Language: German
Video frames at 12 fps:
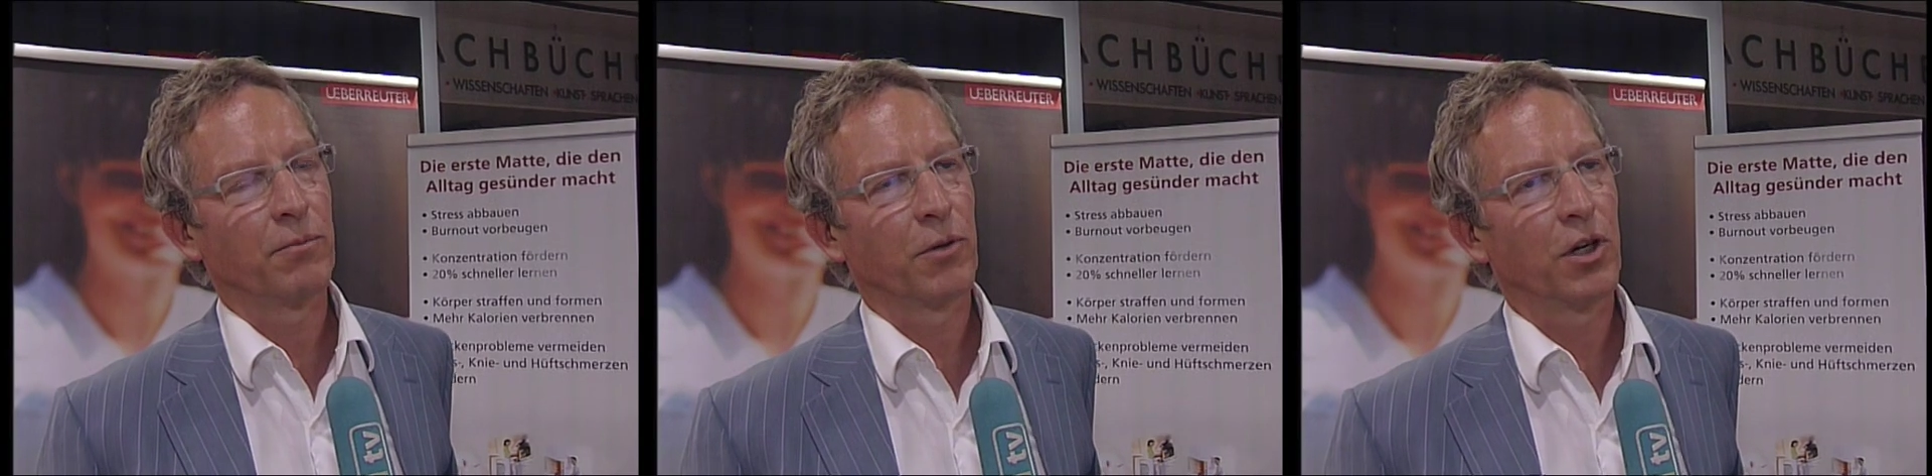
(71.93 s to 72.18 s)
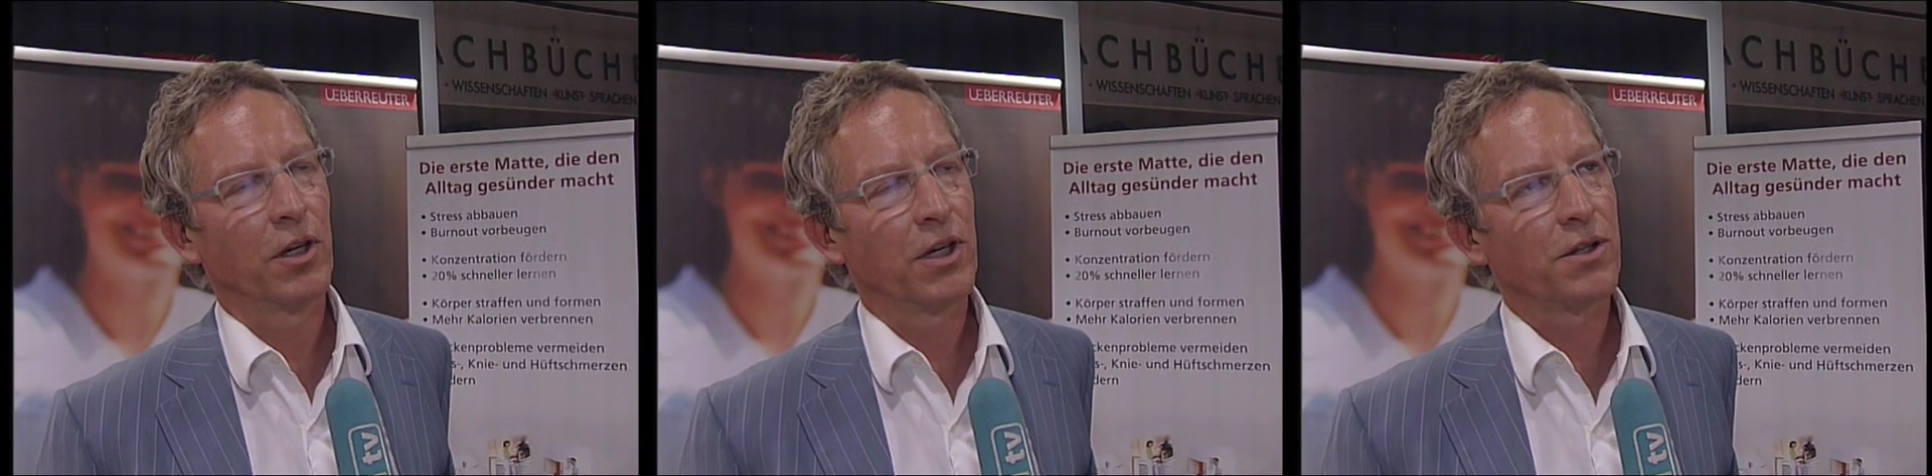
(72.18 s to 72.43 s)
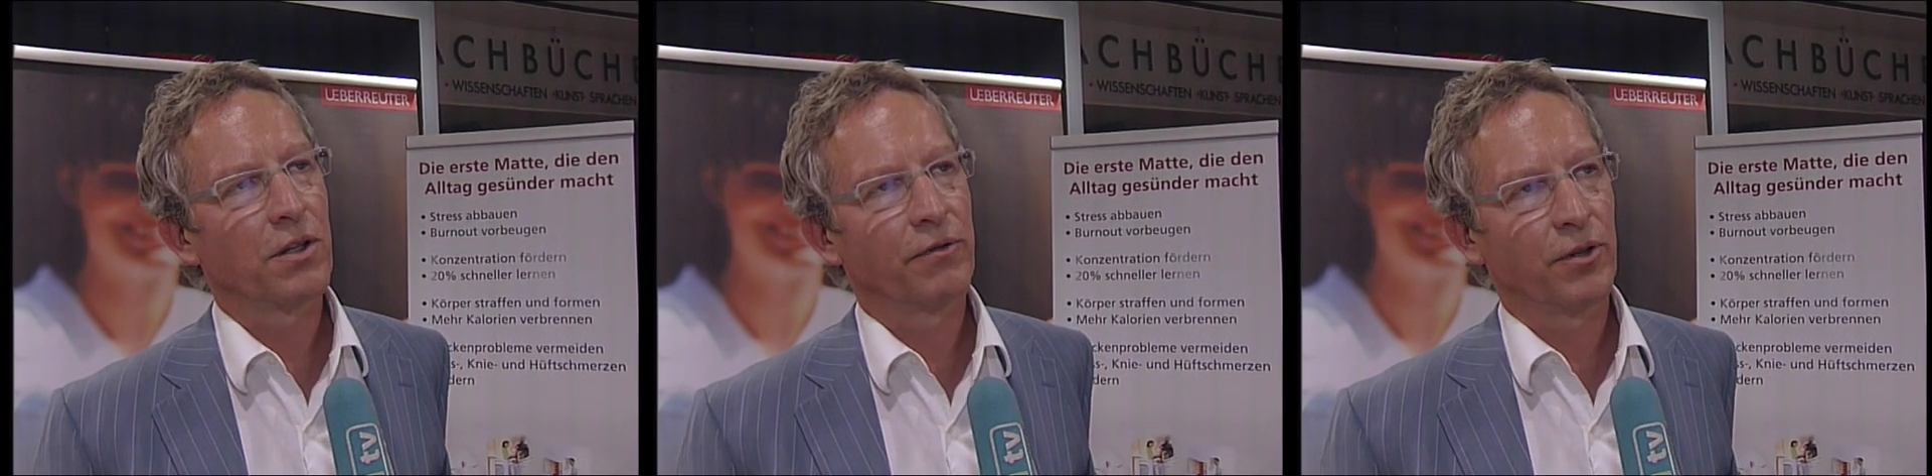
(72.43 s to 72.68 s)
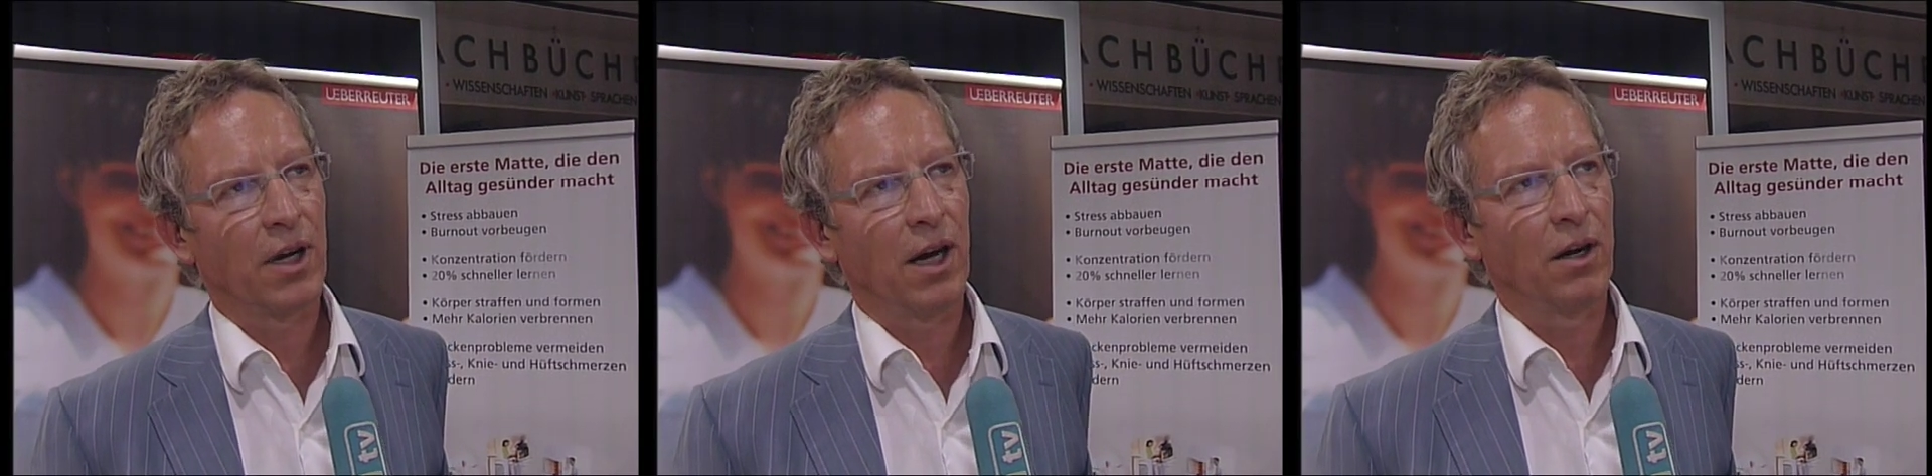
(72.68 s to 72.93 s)
Man kann also
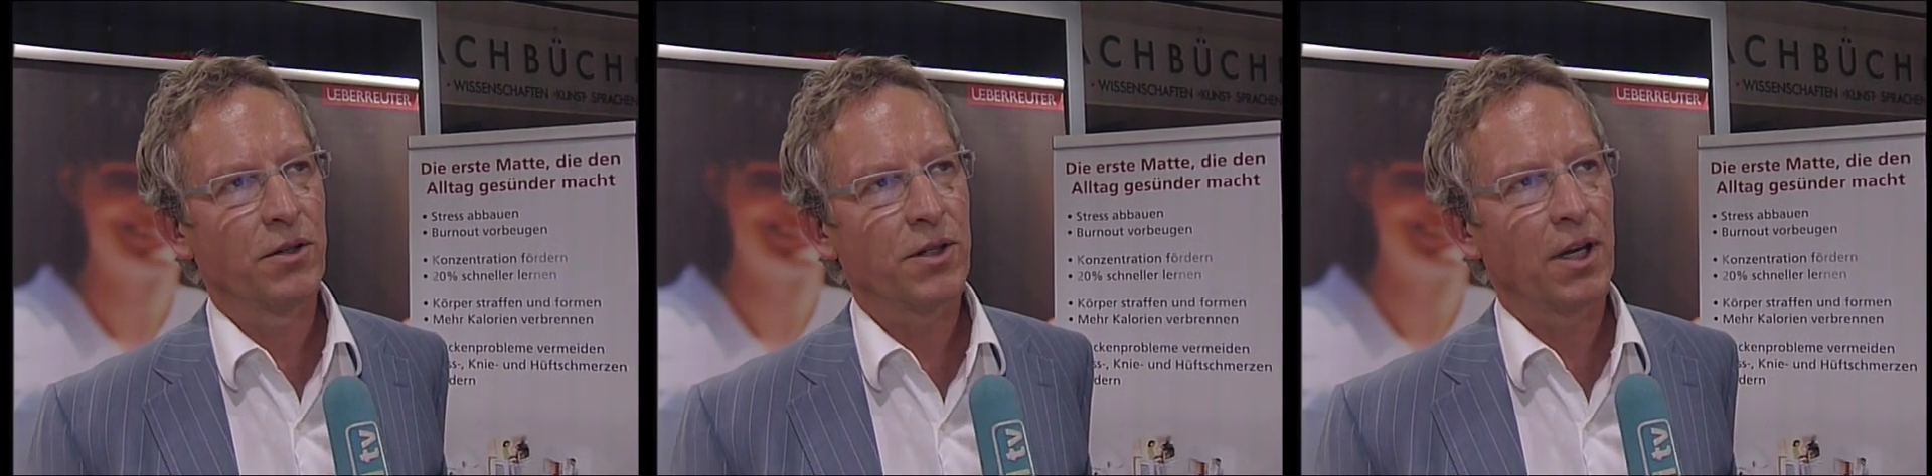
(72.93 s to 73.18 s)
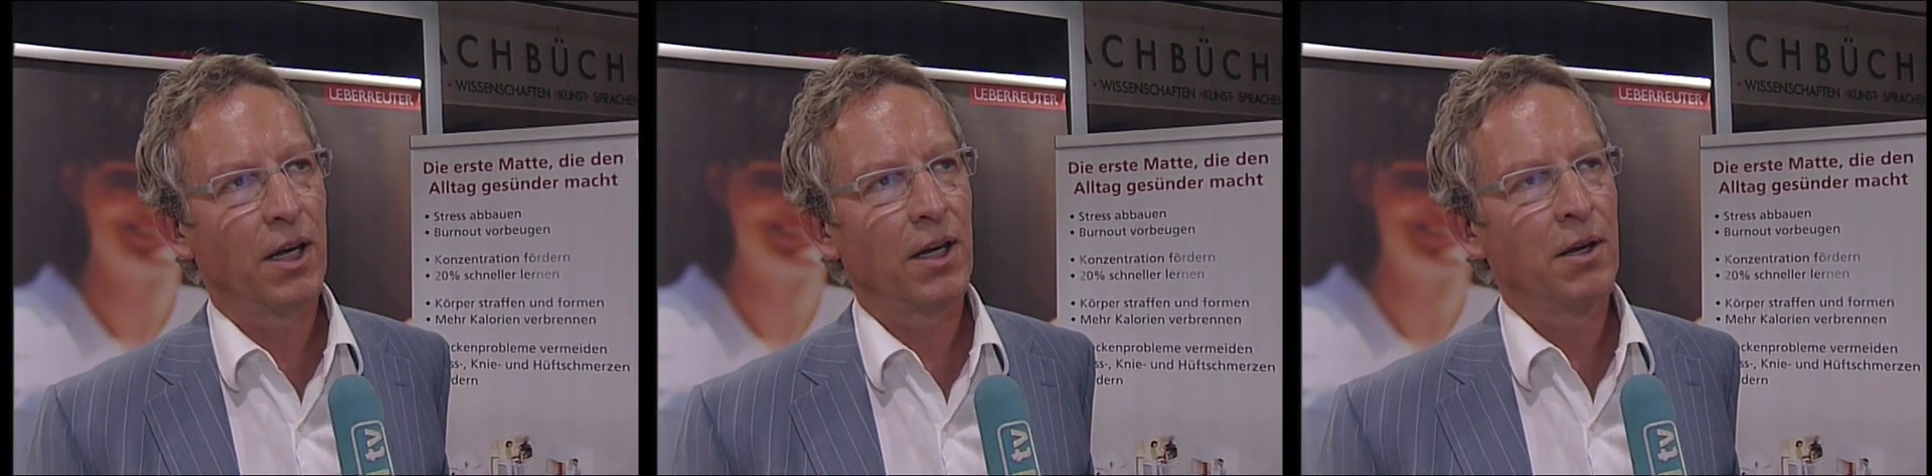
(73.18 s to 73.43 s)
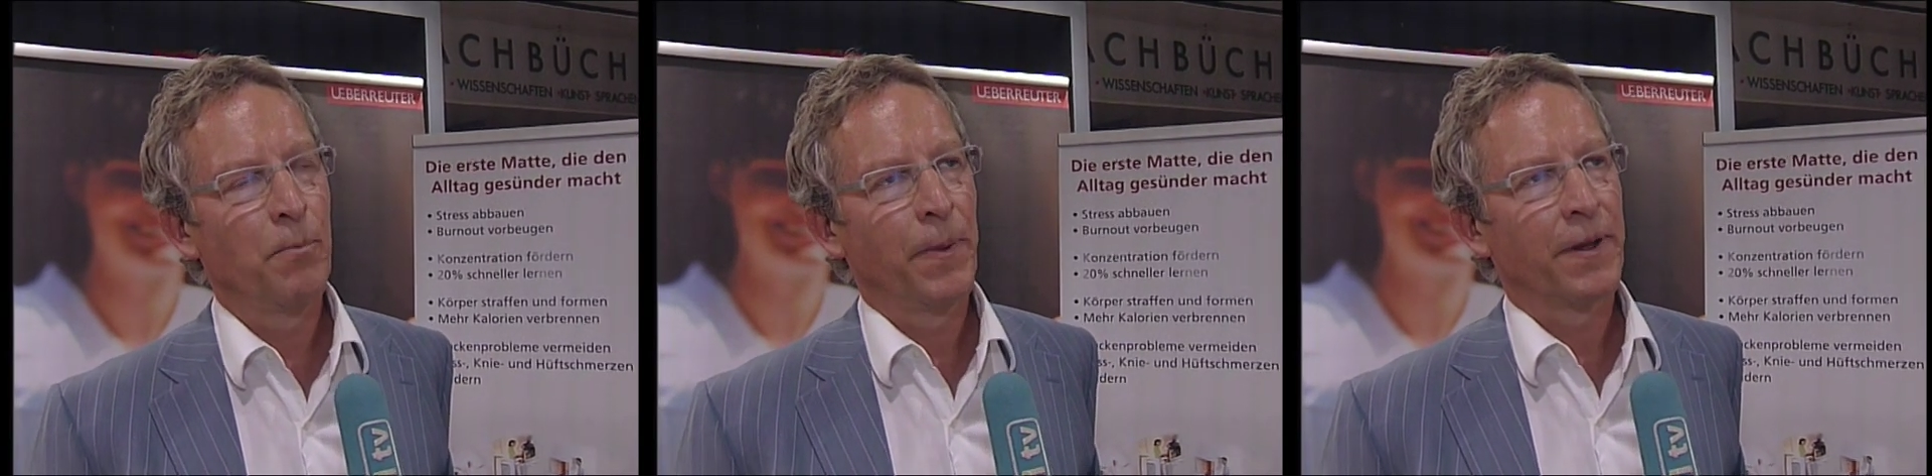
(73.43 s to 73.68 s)
davon ausgehen,